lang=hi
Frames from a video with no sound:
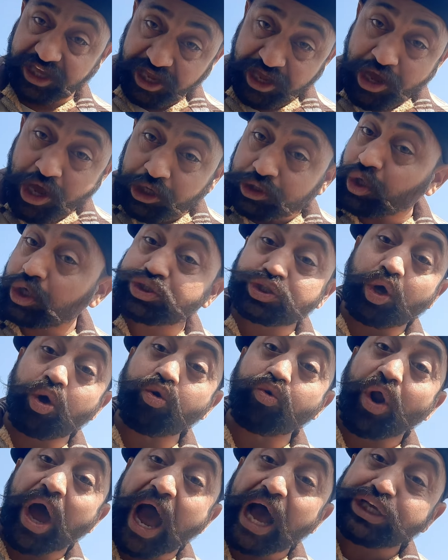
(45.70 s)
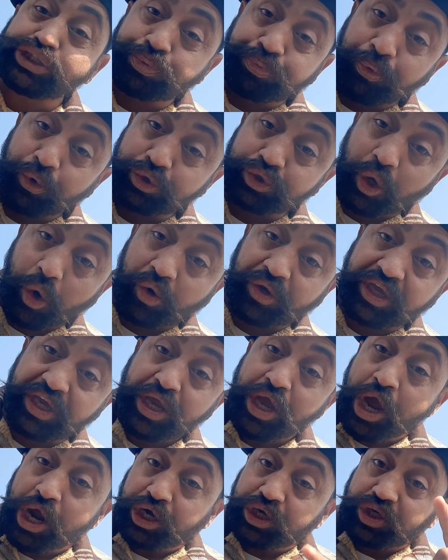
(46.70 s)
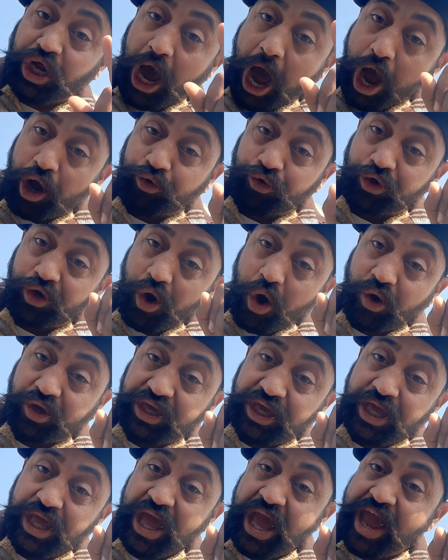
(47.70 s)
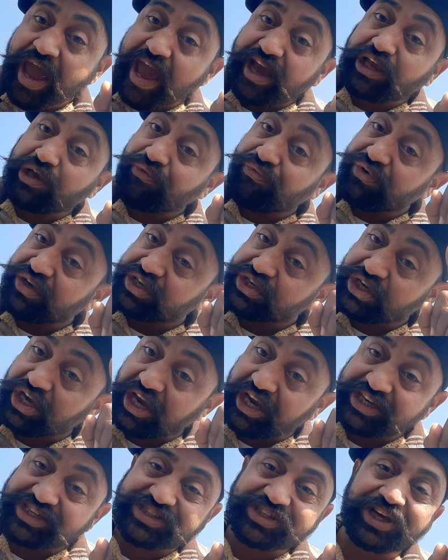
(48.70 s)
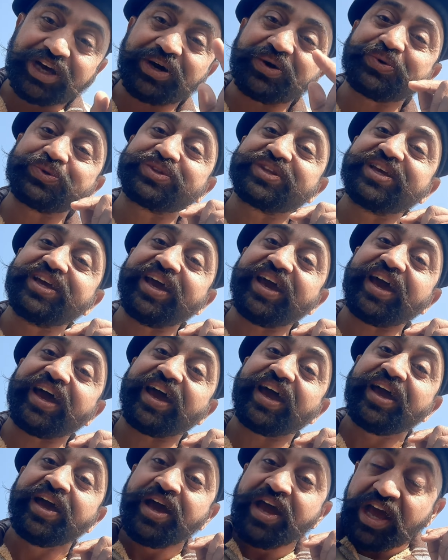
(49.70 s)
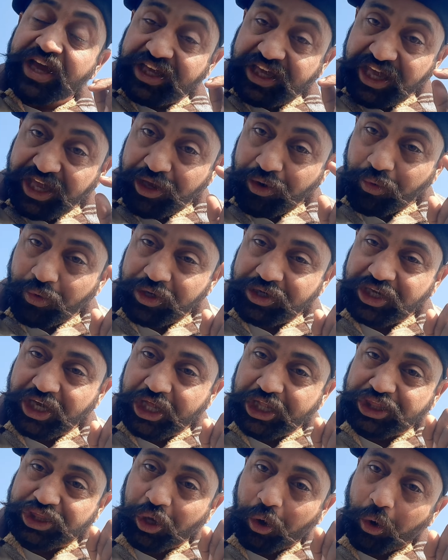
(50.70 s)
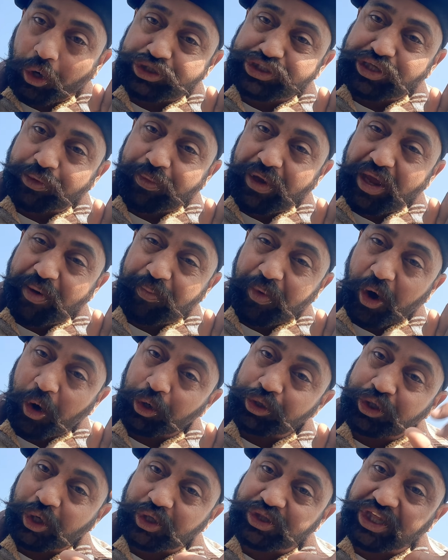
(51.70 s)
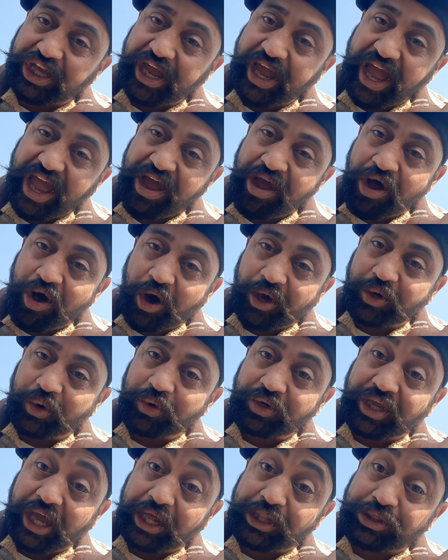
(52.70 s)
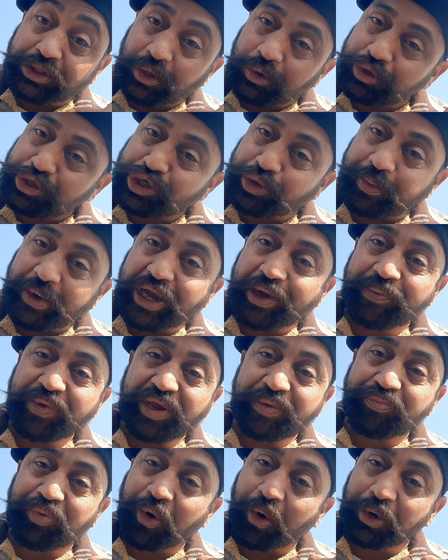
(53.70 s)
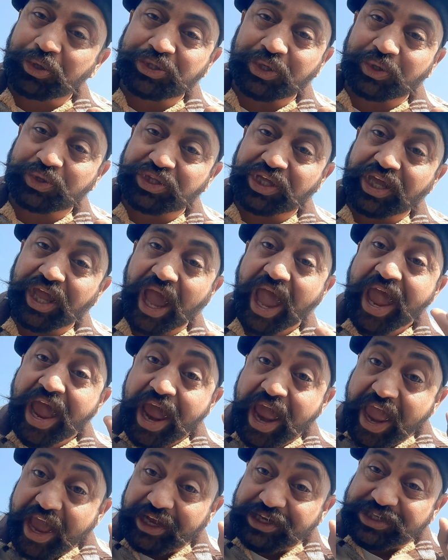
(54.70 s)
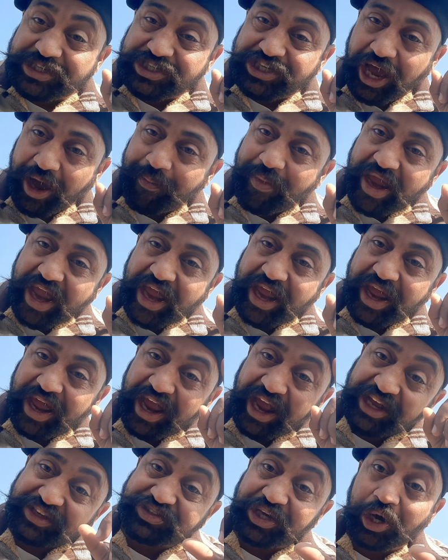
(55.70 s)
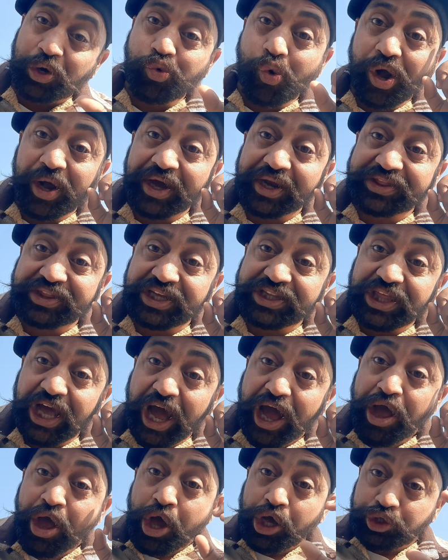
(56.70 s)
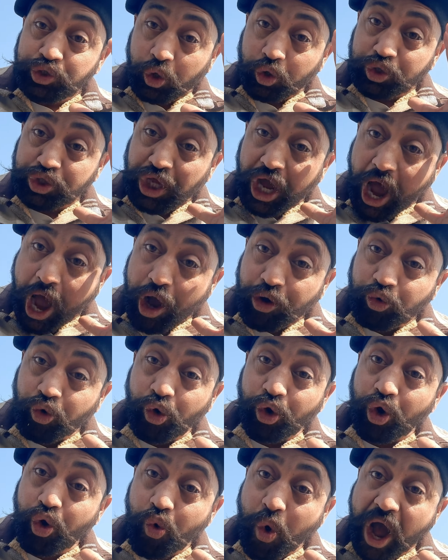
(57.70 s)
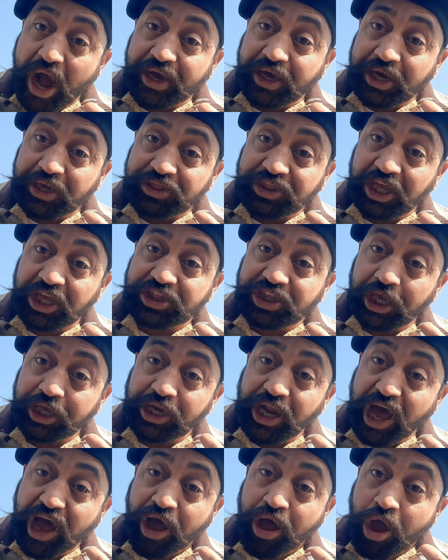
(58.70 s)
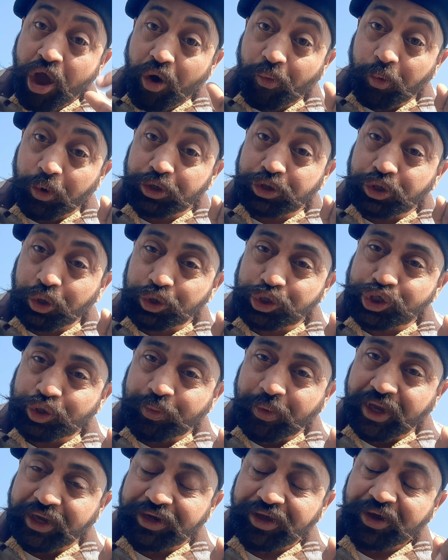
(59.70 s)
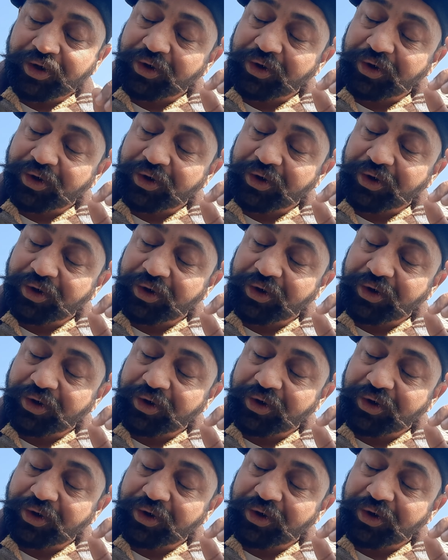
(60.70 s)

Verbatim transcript: थे दोस्तों राजपूतों की ठाकुरों की एक विशेषता होती है कि उनके दोस्त भी बहुत होते हैं और उनके दुश्मन भी बहुत होते हैं एक समय ऐसा हुआ करता था जो ठाकुर हुआ करते थे ना वो दुश्मन